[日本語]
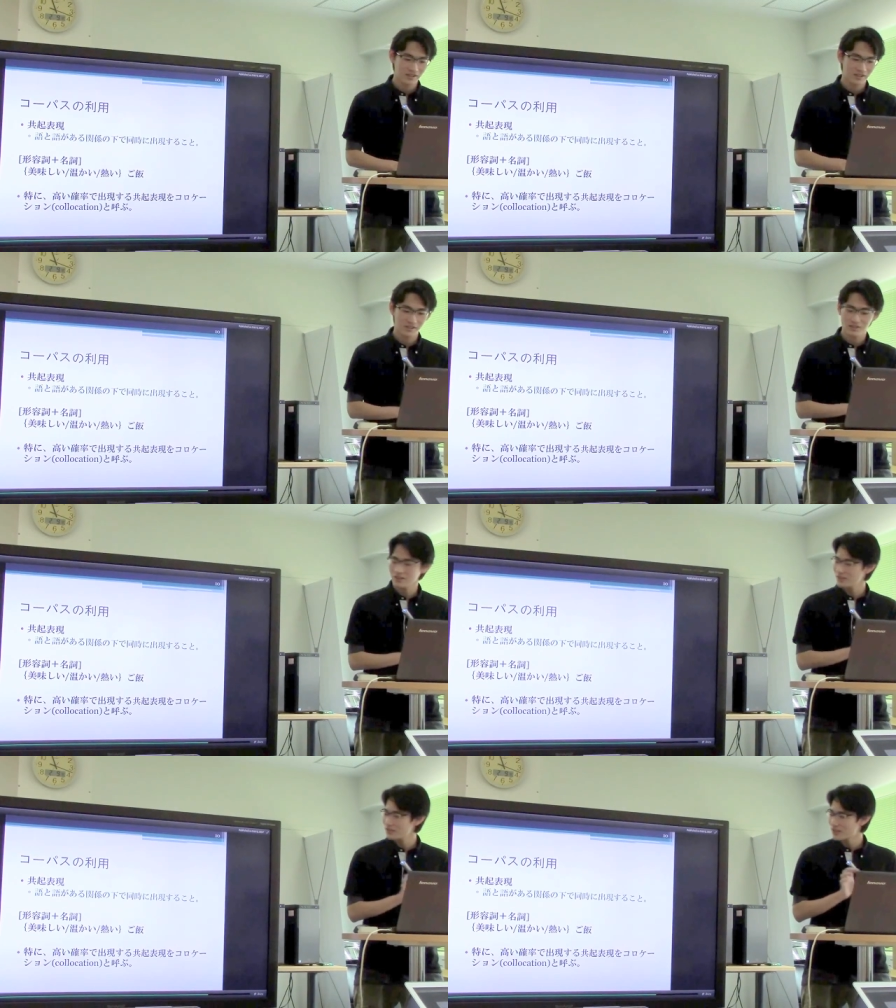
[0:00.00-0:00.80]
で
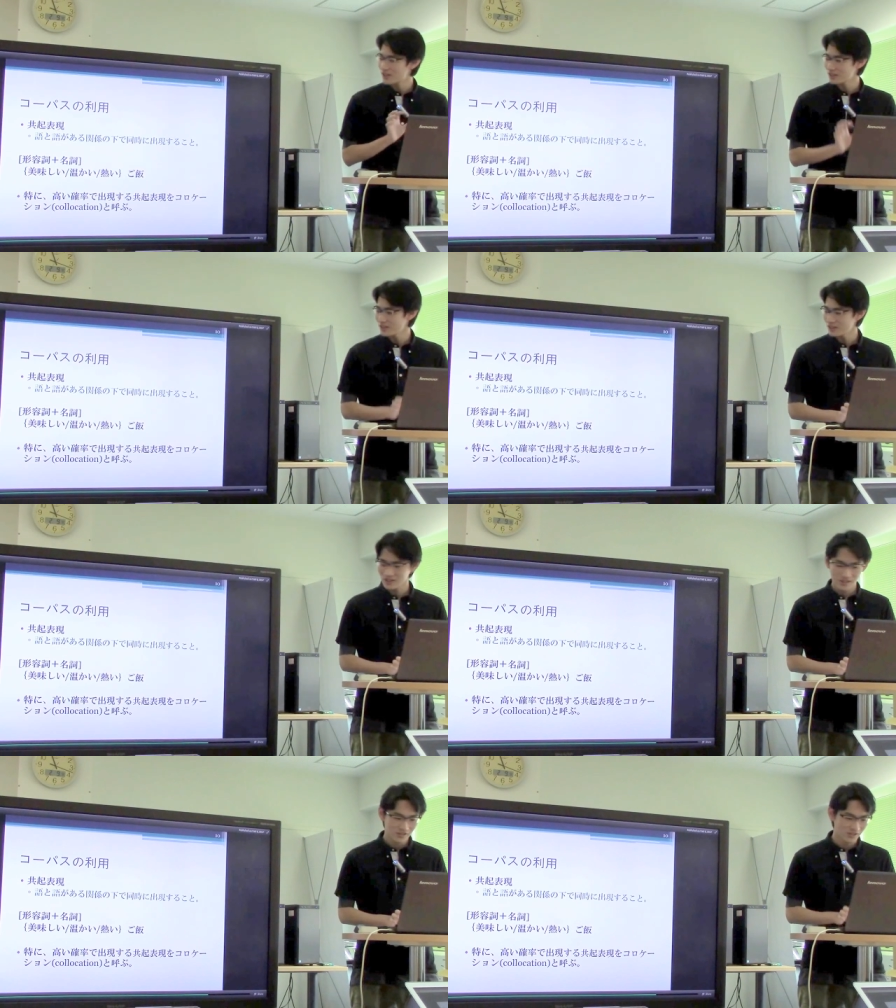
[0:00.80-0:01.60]
例えば「暖
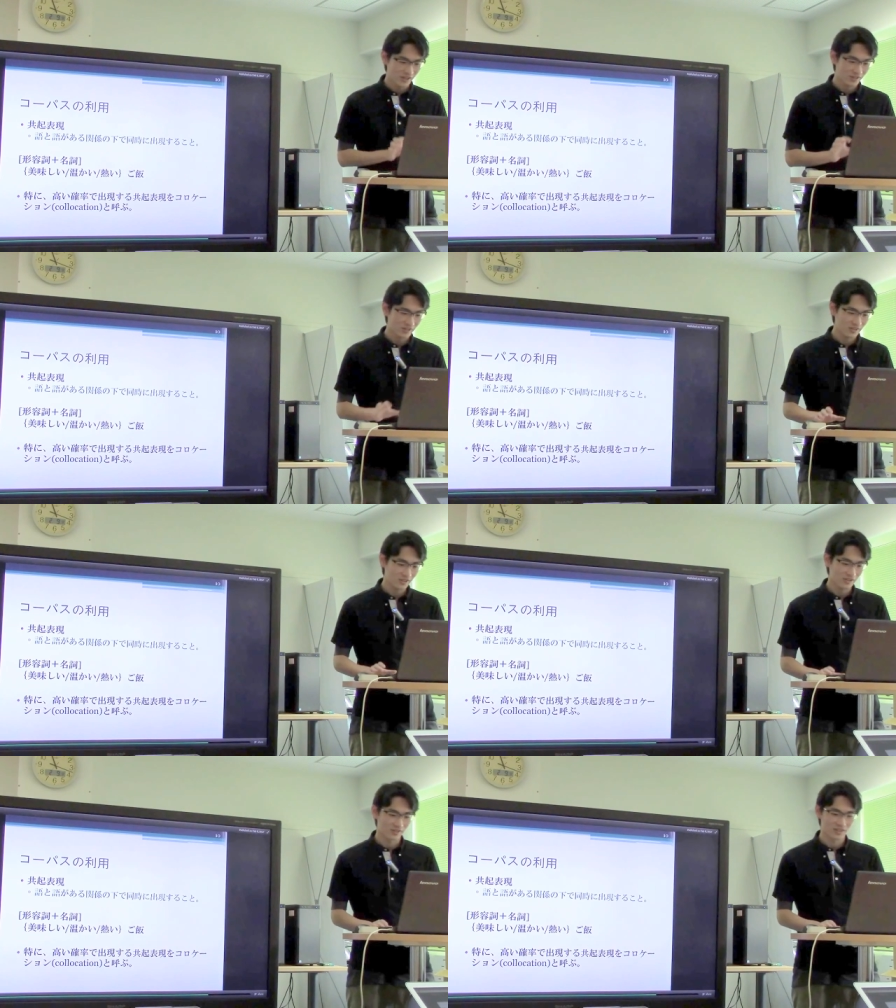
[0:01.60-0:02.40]
かい」と「暑い」っ
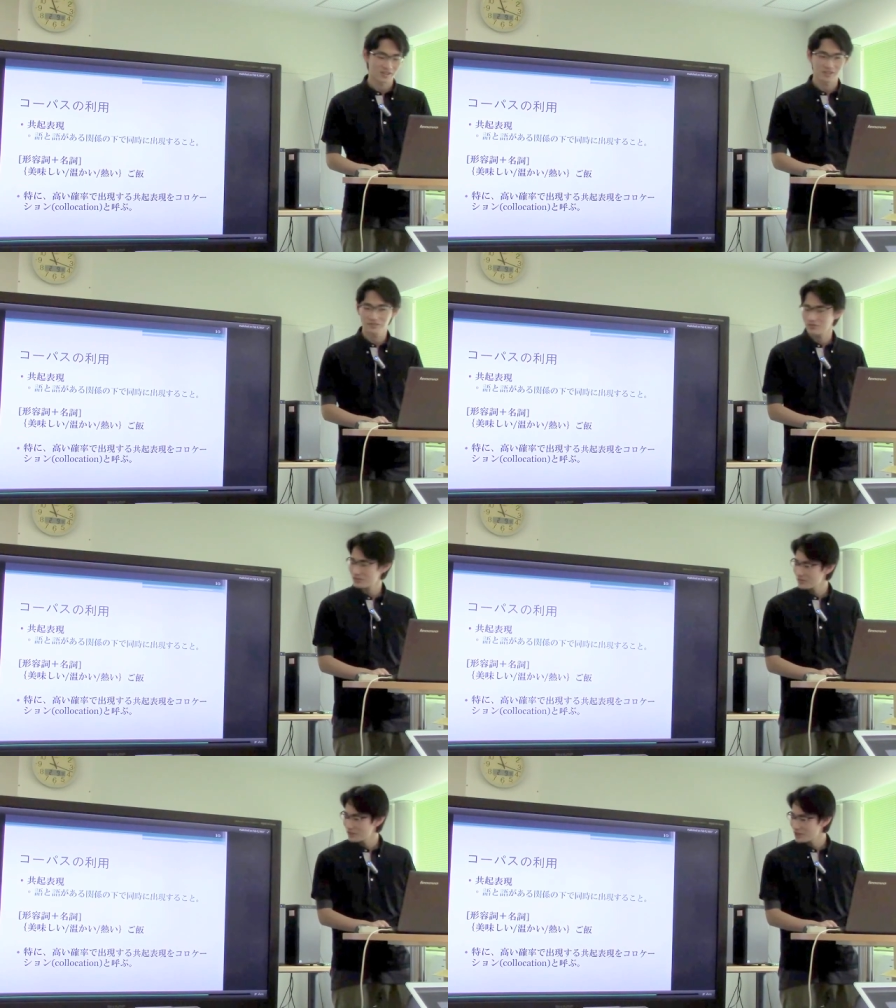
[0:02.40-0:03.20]
ていうのは
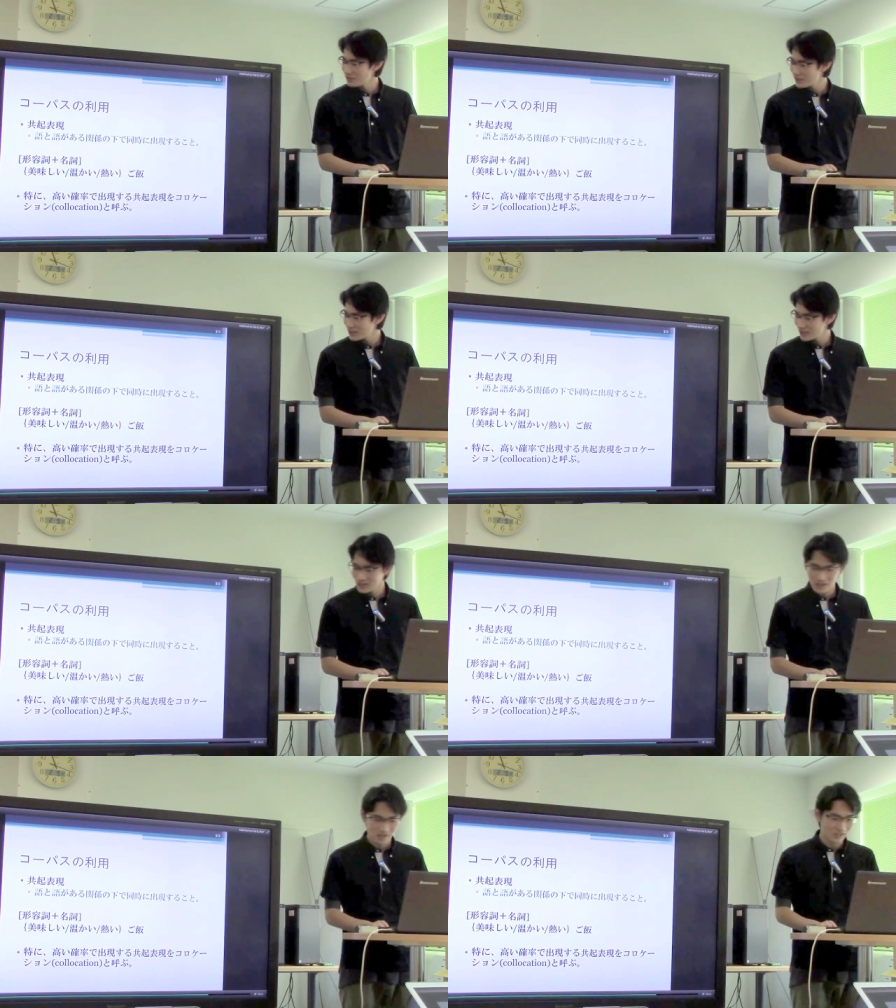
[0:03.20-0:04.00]
意味
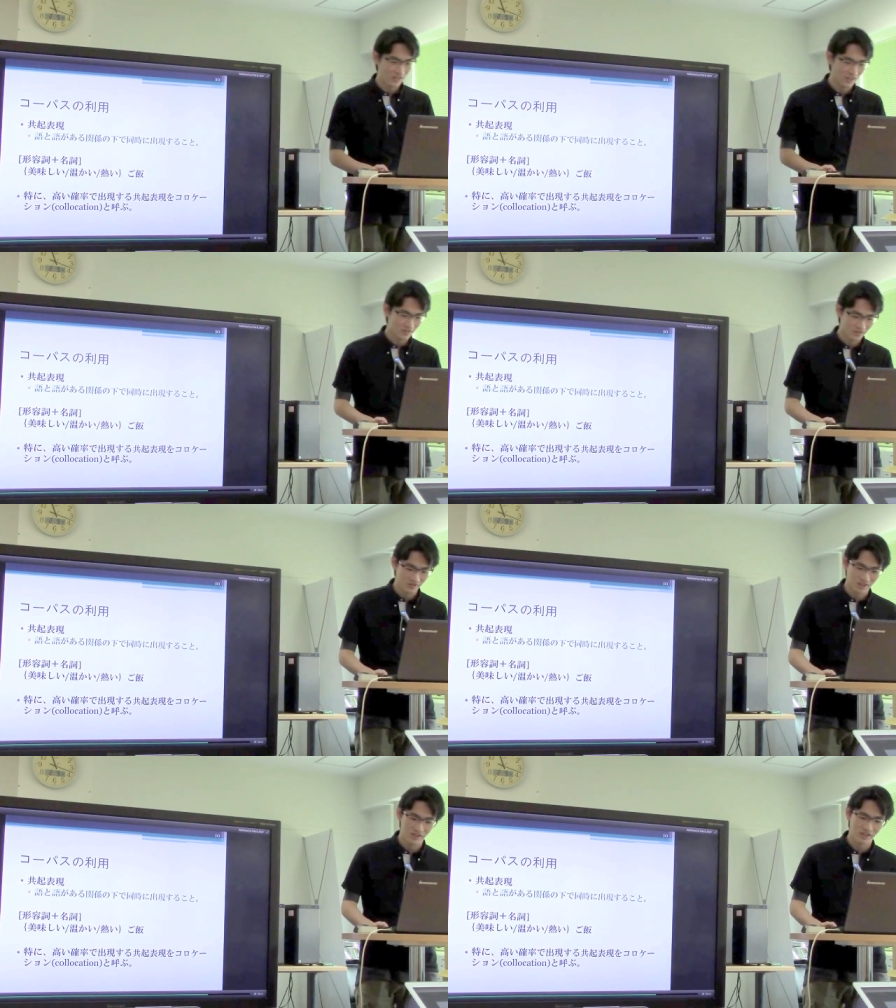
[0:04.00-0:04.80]
的には似ている
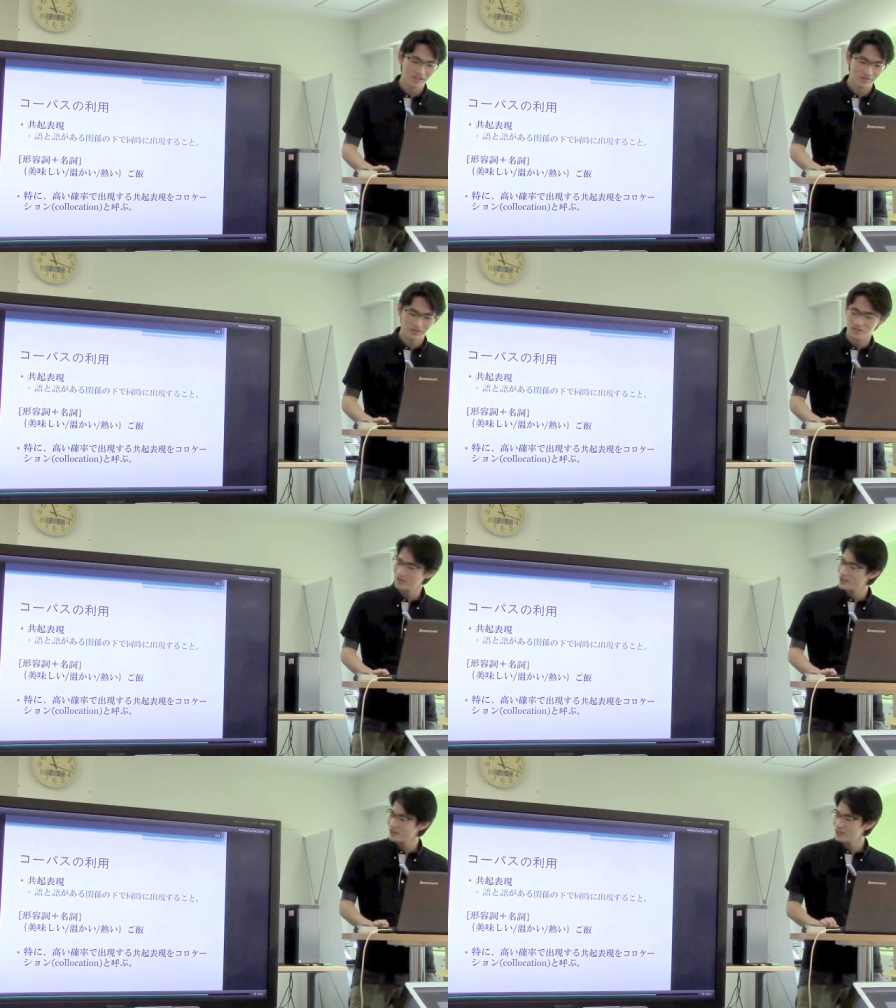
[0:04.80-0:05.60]
ので
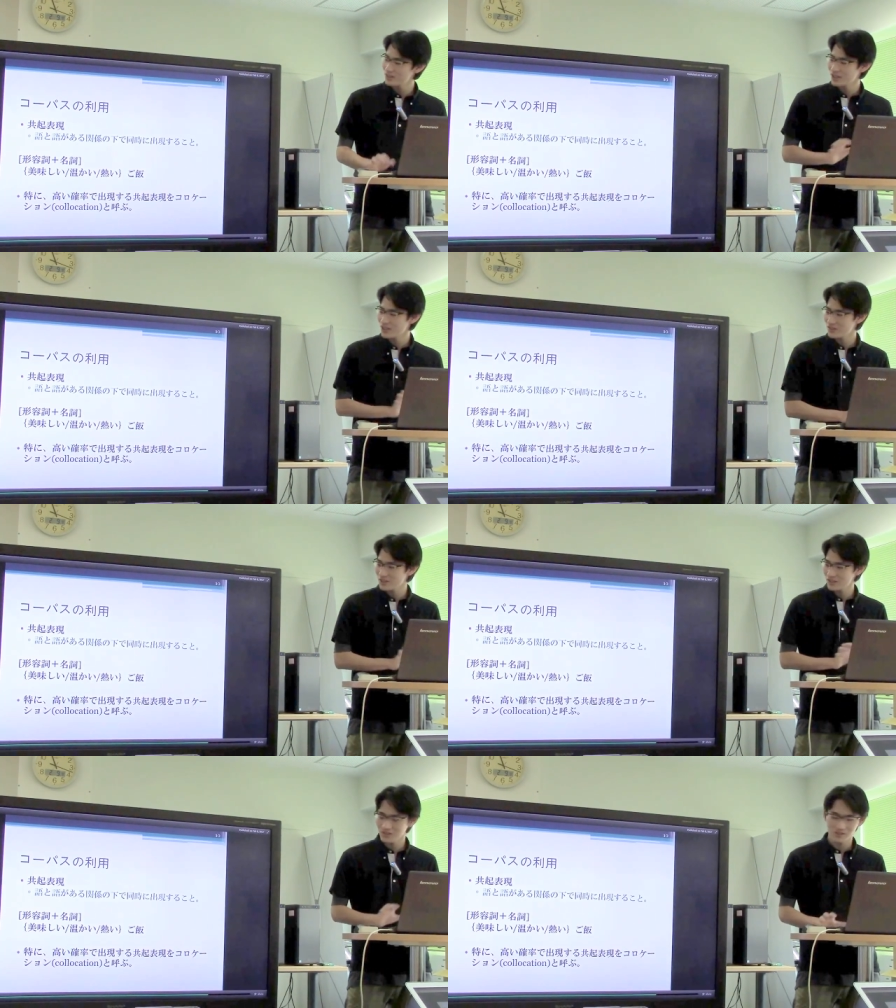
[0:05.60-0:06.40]
これの使い分
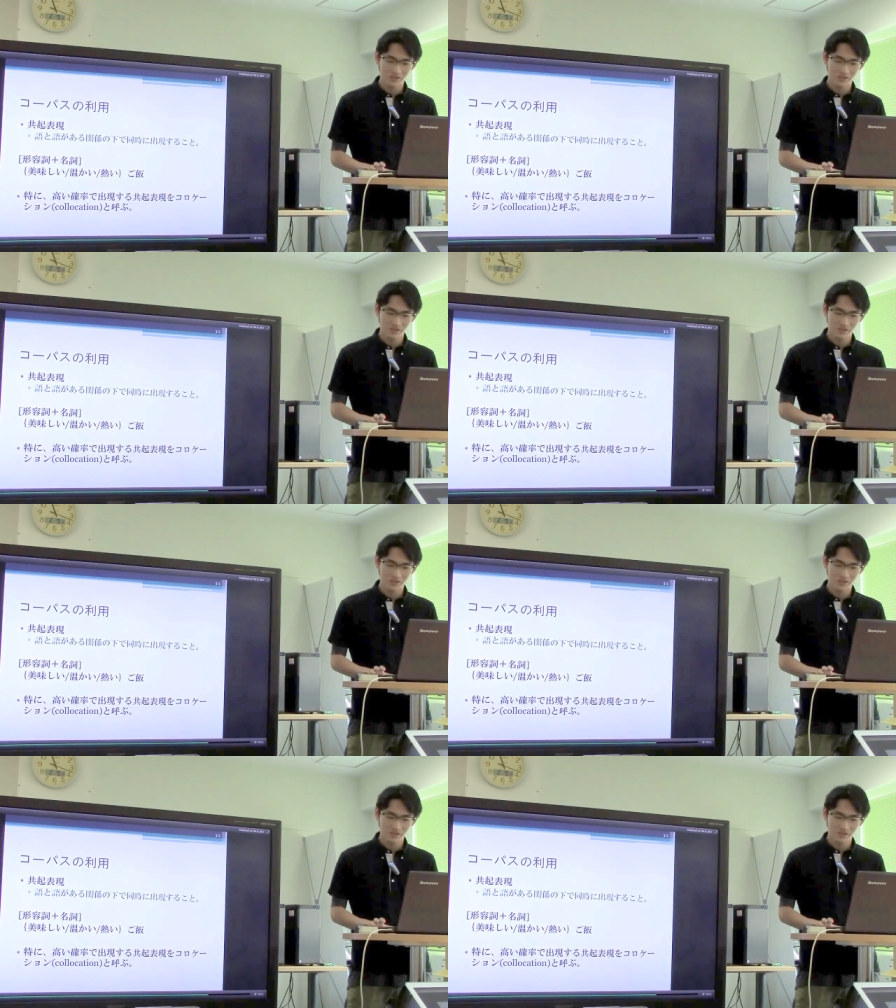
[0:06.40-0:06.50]
けと